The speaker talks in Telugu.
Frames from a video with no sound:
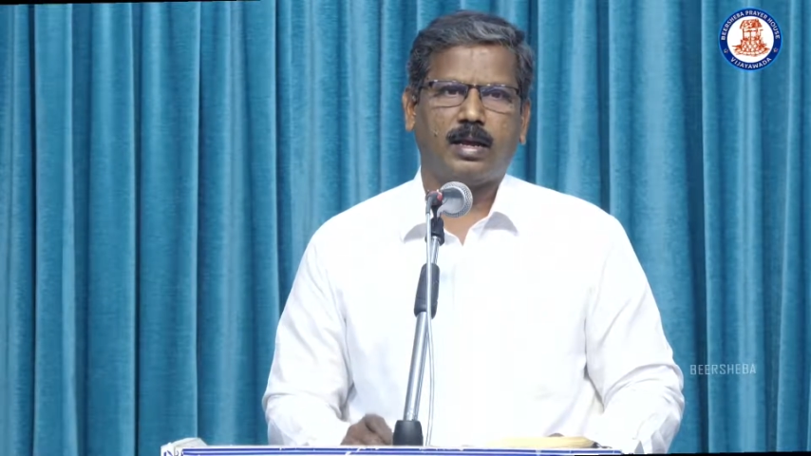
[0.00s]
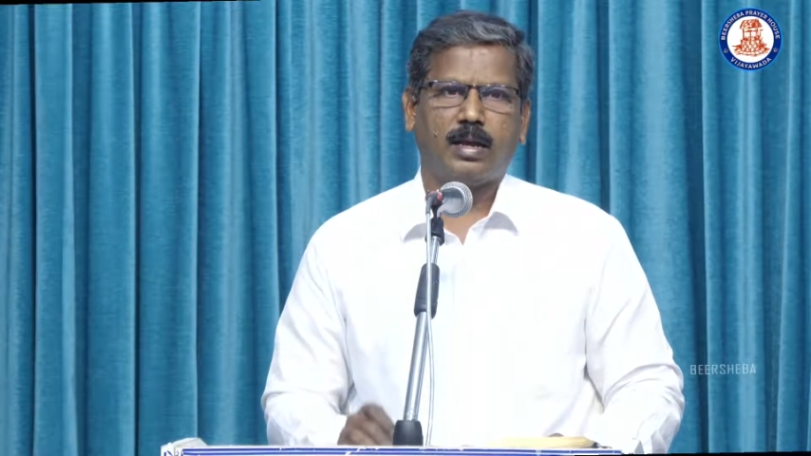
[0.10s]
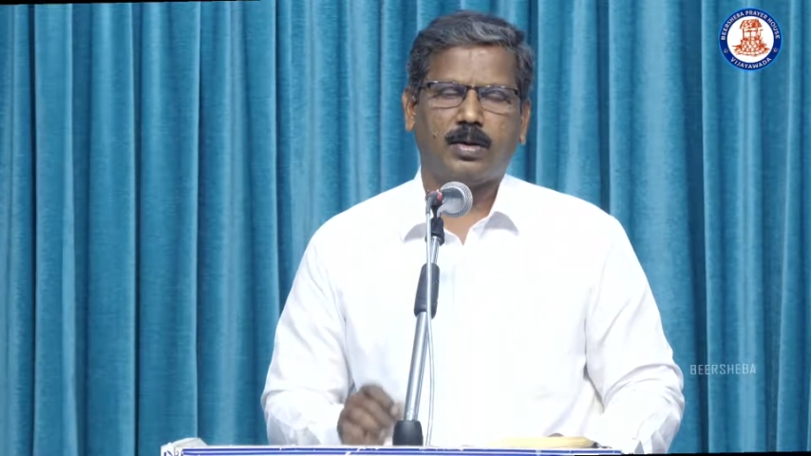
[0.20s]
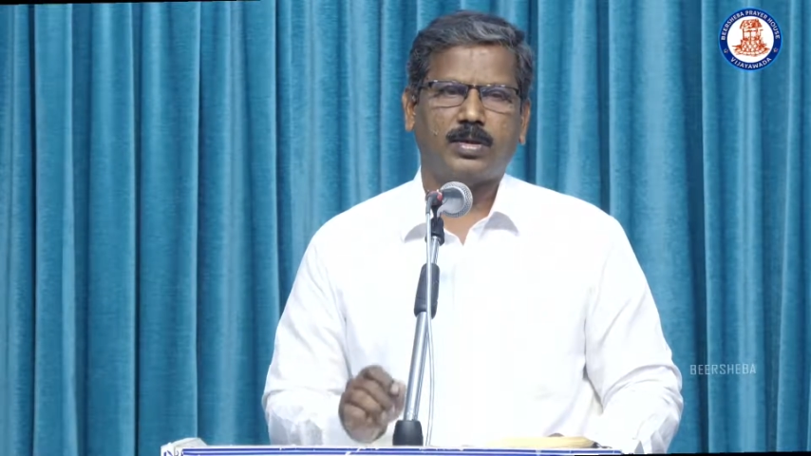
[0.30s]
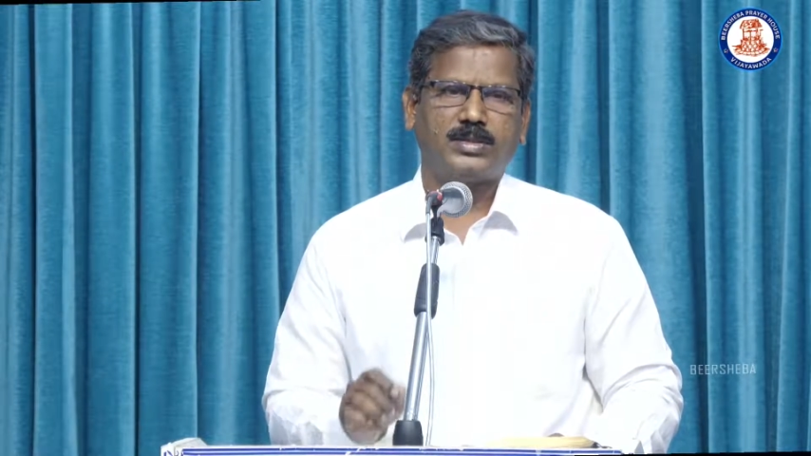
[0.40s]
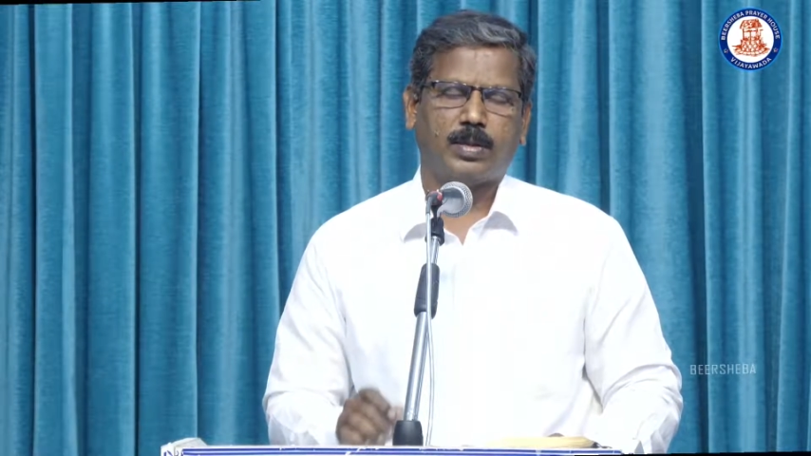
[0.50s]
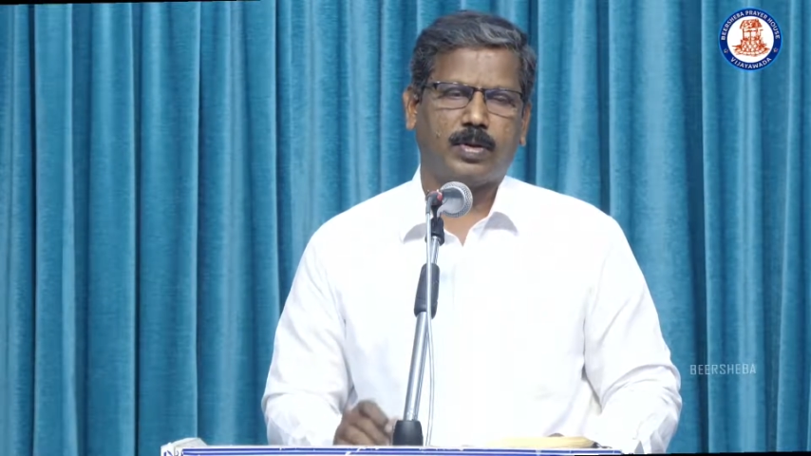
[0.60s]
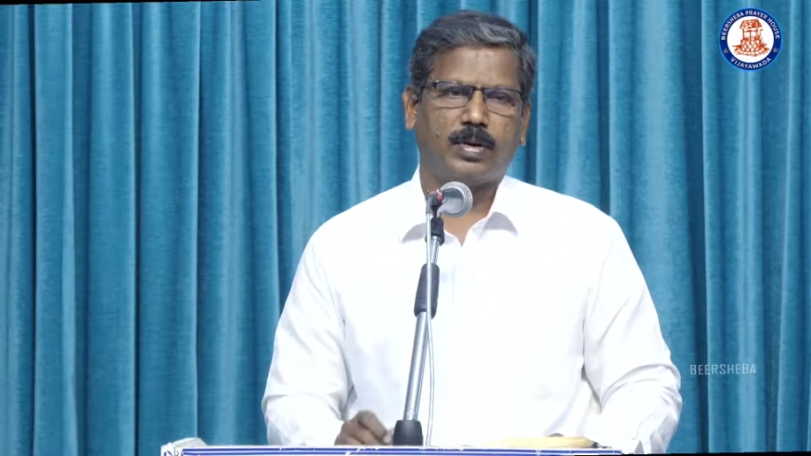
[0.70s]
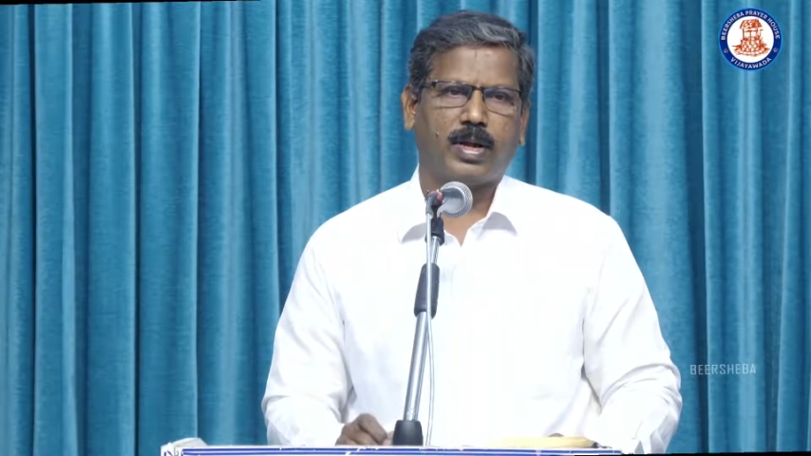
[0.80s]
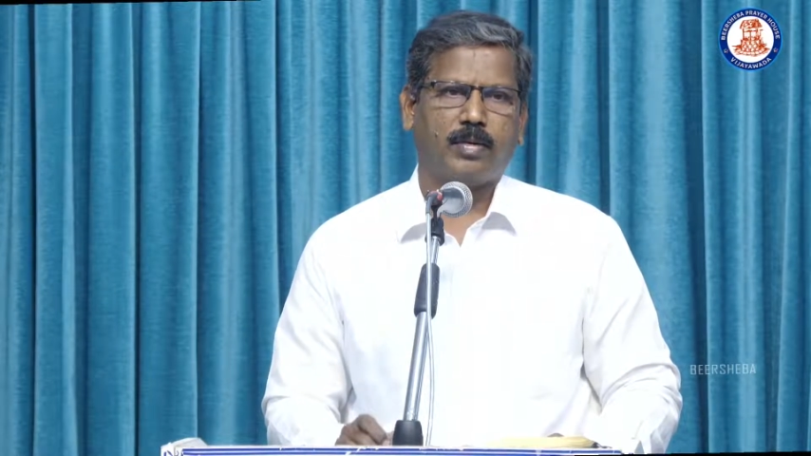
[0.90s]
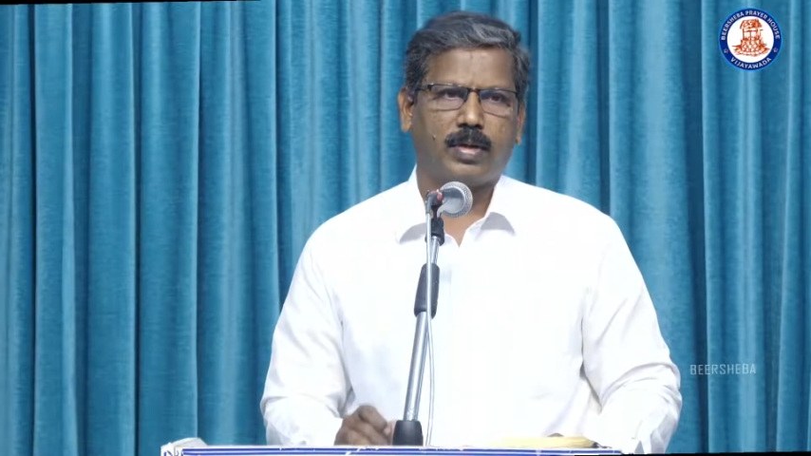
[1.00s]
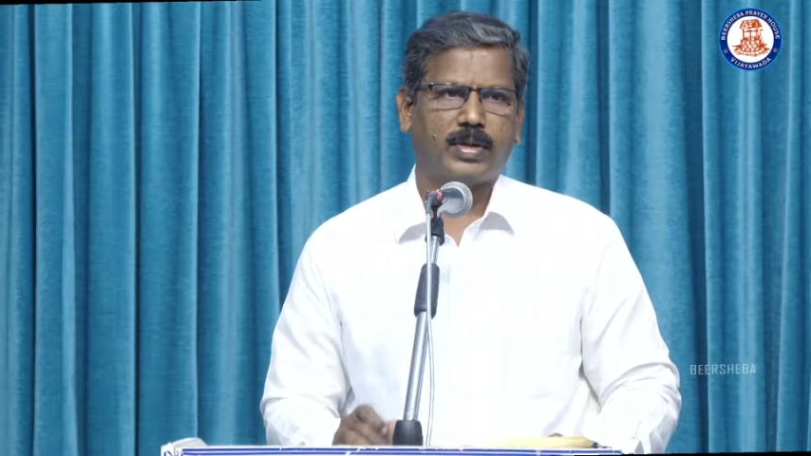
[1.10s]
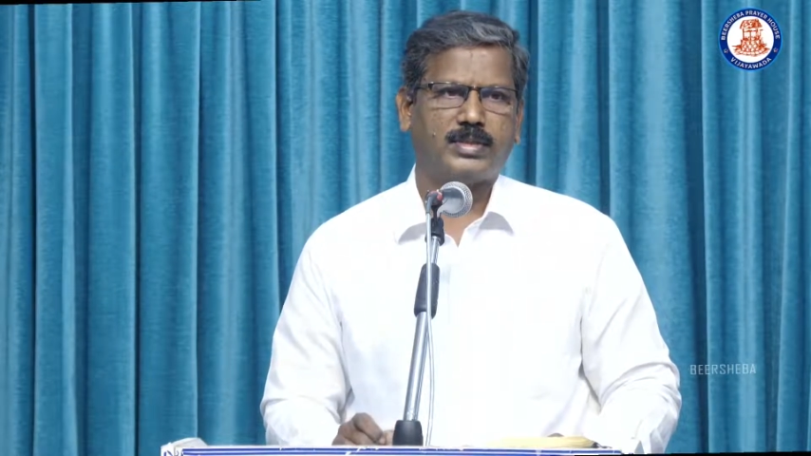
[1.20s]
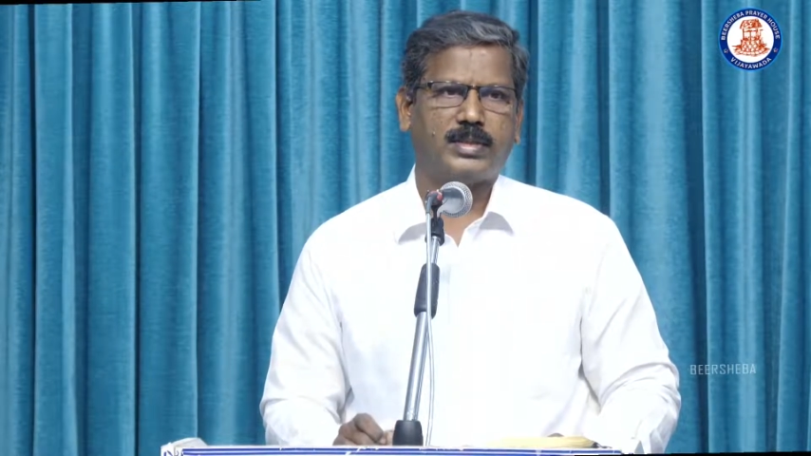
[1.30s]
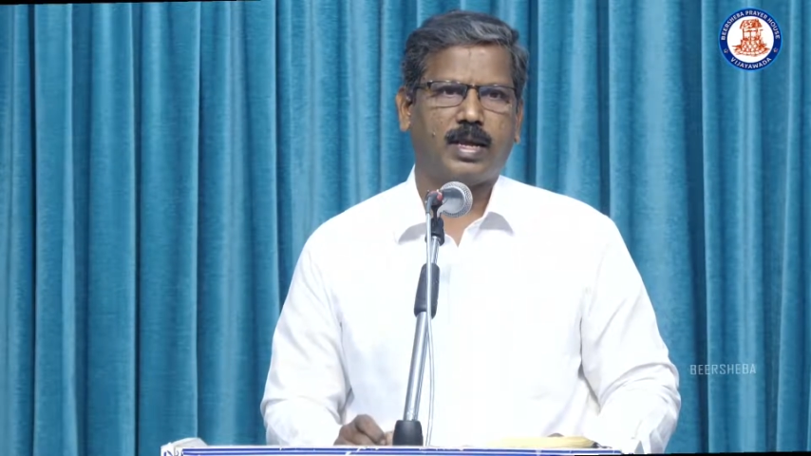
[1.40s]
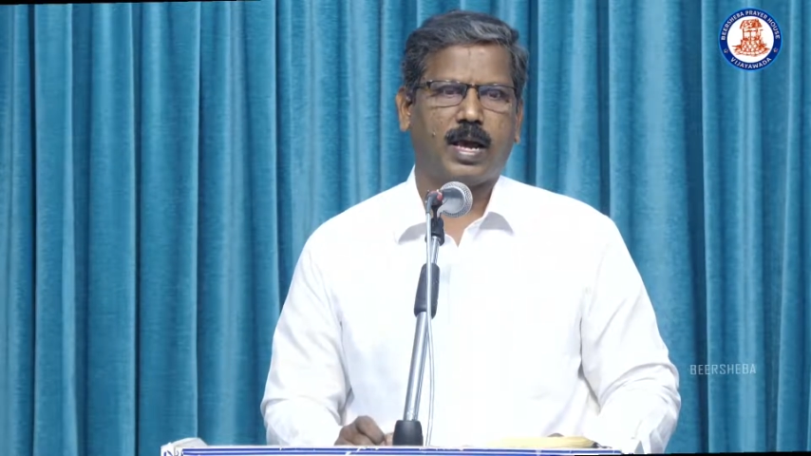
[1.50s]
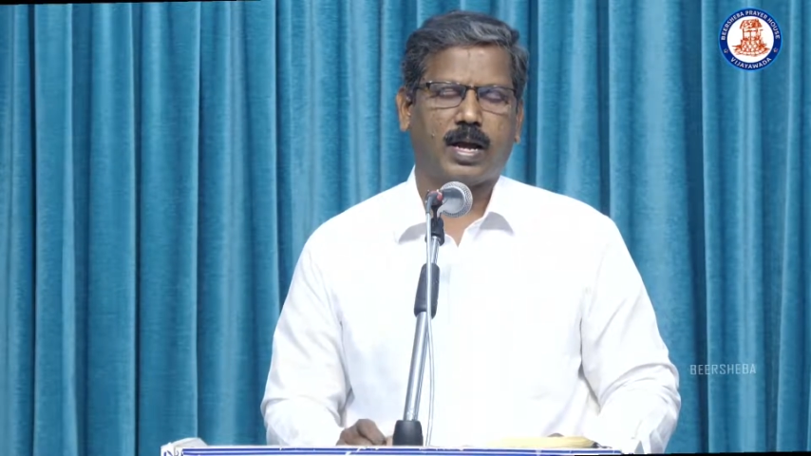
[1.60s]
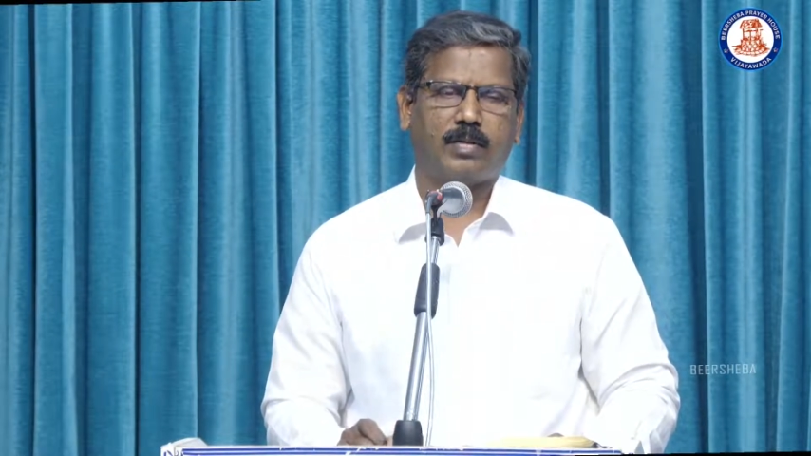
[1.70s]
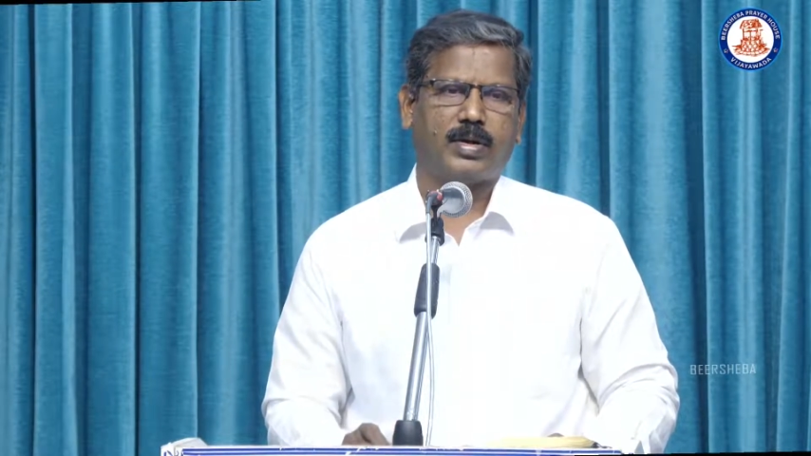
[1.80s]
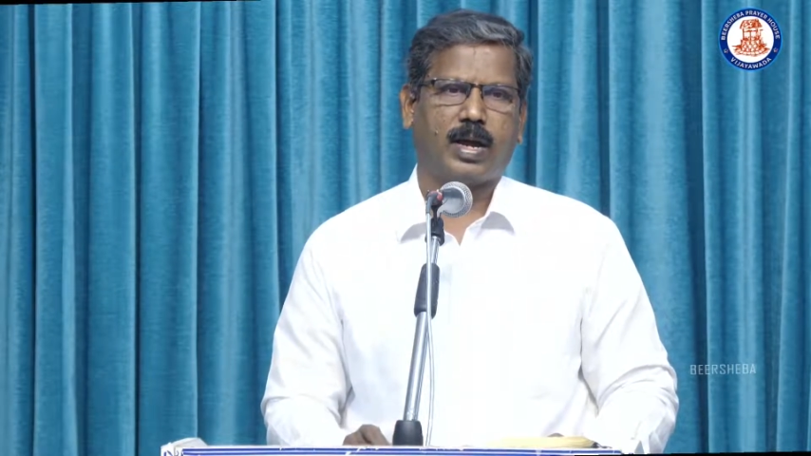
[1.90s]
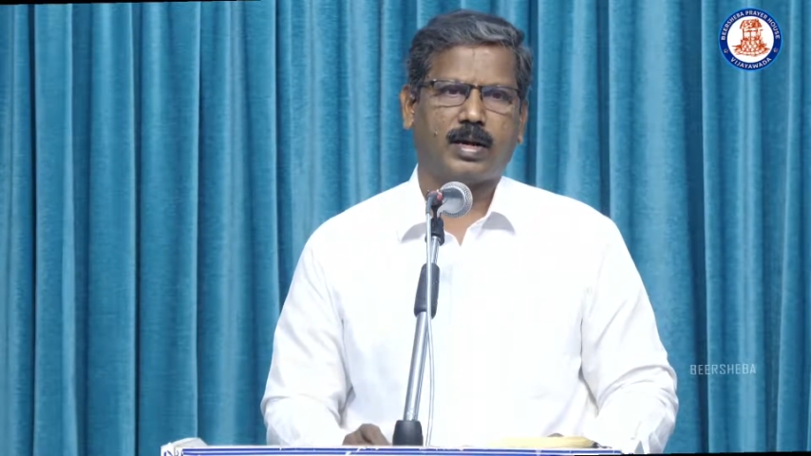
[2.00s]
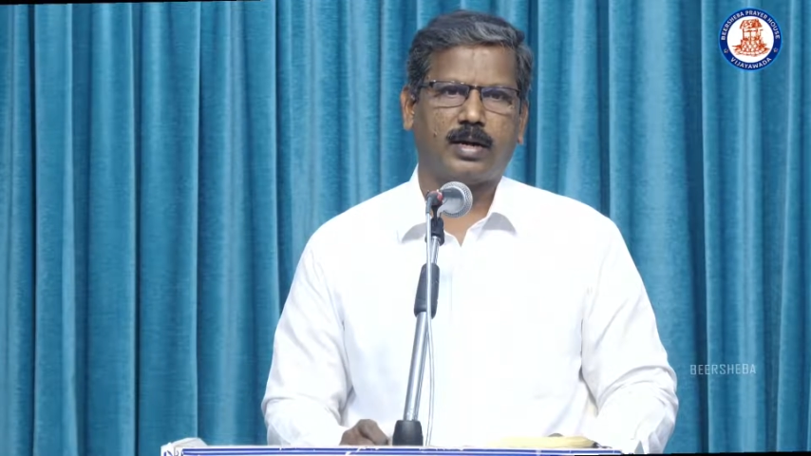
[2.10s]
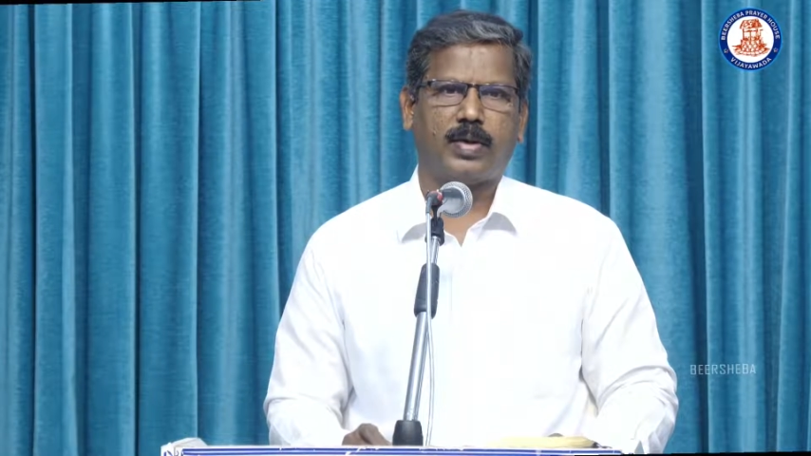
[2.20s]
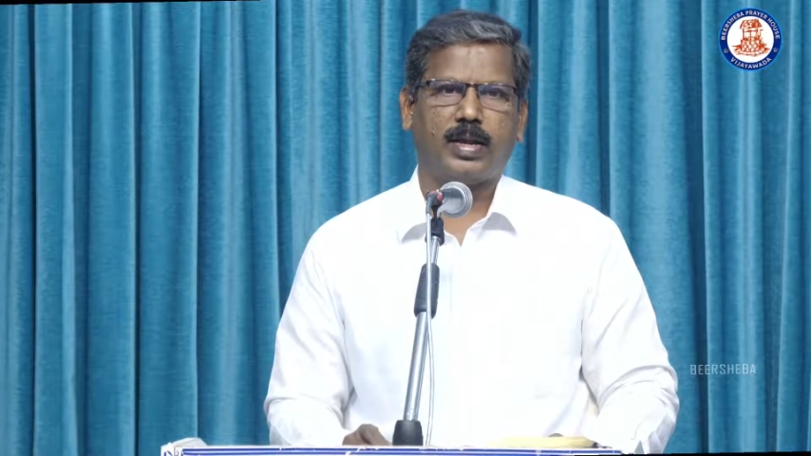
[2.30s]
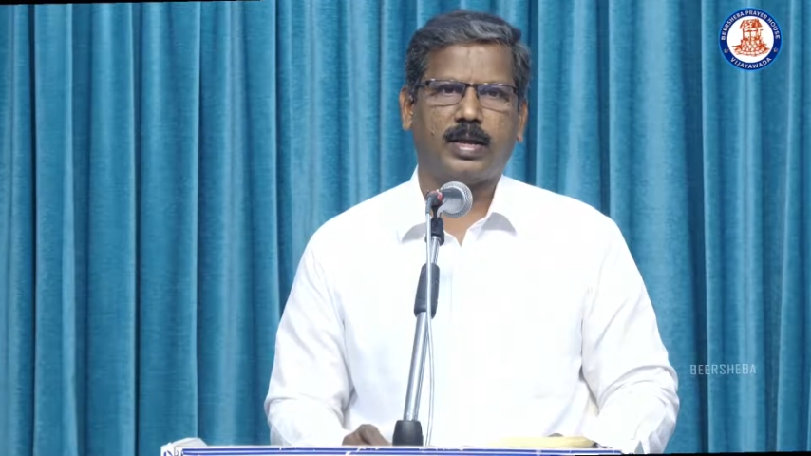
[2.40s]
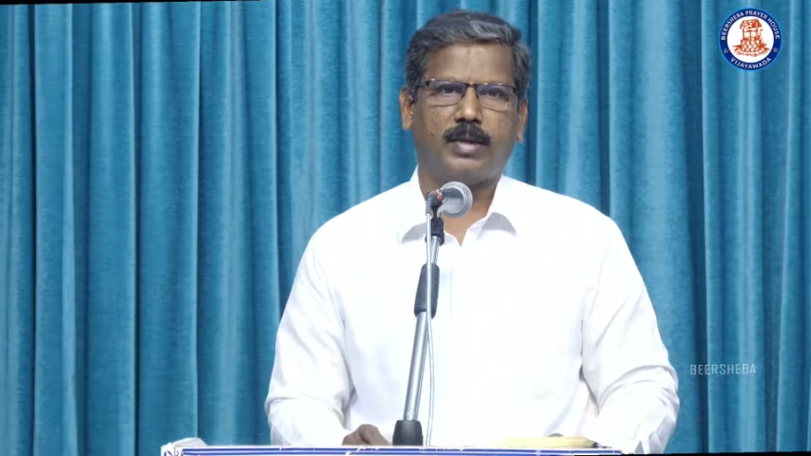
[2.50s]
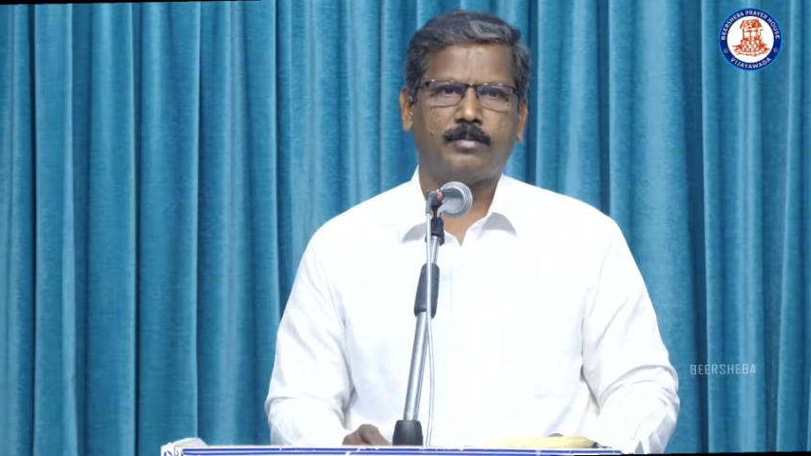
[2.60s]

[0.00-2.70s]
ఎన్నో శ్రమలు గుండా వెళ్ళవలసిందే అన్నటువంటి